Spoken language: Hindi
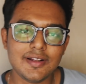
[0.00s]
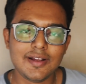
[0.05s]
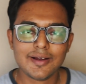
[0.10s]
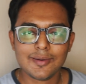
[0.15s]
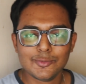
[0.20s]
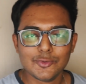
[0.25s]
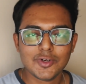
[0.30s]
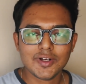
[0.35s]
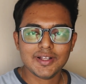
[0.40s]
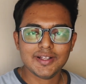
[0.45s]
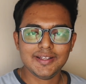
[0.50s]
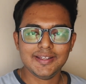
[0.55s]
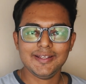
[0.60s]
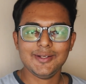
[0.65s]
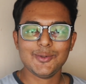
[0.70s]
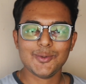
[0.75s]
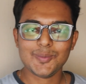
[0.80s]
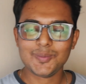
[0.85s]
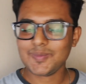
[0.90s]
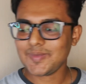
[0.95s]

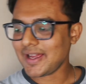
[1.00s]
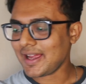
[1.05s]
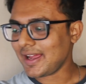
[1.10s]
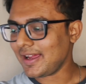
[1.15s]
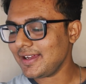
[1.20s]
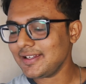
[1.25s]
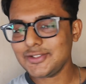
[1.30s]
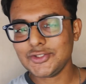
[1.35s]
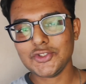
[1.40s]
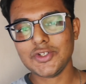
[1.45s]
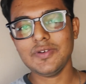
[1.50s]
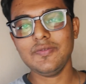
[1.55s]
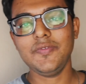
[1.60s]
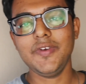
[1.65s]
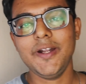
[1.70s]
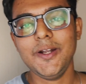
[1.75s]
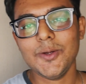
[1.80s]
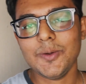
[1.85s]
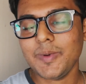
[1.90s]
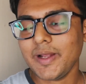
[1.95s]
असलकुम आज जो हम
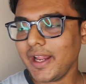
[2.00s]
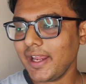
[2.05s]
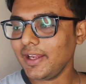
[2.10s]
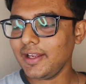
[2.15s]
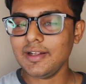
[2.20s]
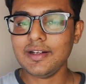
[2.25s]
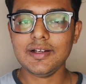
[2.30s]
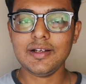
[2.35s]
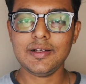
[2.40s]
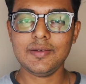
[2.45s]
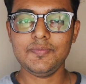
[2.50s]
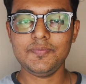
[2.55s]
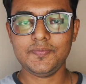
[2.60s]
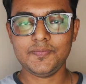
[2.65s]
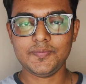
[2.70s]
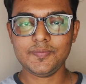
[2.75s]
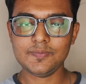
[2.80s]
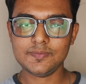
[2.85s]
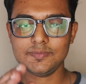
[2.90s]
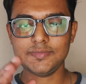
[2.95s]
वीडियो बनाएंगे ना आप
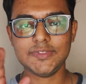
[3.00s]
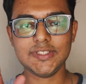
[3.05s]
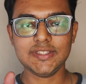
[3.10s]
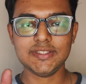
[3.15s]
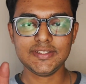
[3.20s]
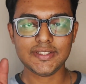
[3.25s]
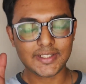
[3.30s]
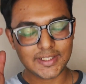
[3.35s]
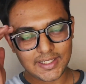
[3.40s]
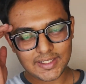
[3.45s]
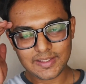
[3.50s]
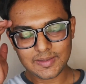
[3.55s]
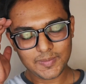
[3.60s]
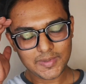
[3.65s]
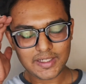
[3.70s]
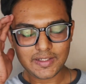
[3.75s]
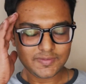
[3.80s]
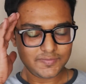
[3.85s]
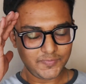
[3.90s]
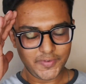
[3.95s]
जिस तरीके से
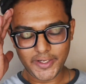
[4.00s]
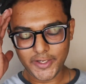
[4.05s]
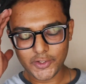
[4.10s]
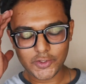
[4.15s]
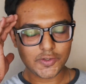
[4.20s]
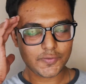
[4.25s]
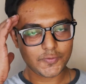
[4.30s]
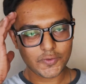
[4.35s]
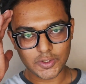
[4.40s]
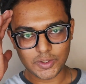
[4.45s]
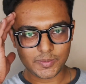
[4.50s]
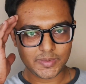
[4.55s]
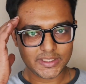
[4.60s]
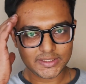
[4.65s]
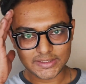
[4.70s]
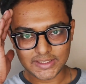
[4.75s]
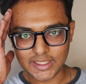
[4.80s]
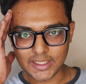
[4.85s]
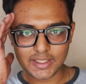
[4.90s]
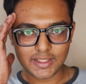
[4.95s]
मेरा वीडियो का फॉर्मेट
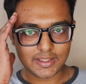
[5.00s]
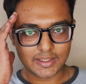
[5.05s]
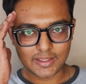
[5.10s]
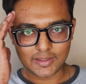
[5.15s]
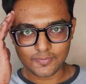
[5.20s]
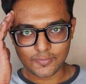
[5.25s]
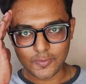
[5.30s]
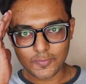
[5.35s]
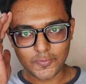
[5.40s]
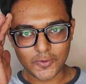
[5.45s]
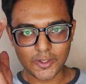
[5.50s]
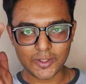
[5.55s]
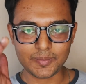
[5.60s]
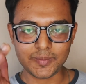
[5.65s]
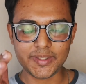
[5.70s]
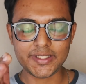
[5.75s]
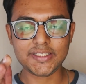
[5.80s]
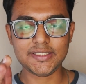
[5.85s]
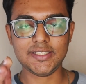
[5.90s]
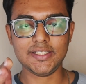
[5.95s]
था अब वो
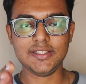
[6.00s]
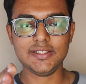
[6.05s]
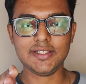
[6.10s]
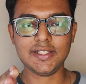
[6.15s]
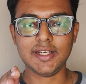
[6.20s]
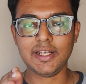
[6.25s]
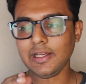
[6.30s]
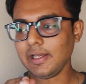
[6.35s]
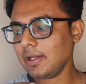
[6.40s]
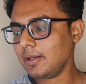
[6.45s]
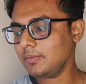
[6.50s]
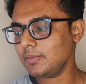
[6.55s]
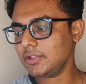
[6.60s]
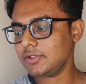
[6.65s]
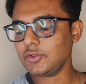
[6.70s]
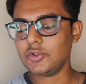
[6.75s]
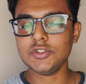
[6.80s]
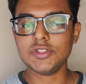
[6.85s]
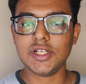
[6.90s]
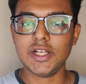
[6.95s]
फॉर्मेट चेंज करेंगे हम
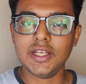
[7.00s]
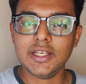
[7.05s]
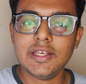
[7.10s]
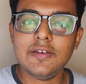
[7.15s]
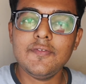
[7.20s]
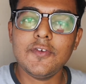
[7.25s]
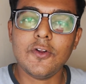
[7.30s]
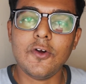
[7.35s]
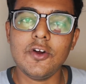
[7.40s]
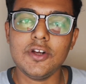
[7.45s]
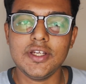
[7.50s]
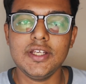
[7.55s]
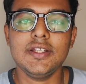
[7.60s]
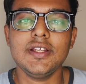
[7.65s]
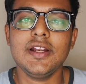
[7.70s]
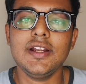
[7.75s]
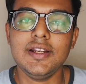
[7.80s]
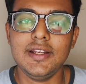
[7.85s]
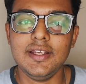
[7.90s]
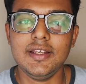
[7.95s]
इसको चलेंगे ब्लॉग की
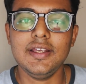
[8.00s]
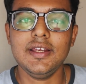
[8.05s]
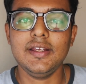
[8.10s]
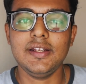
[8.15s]
तरह लेके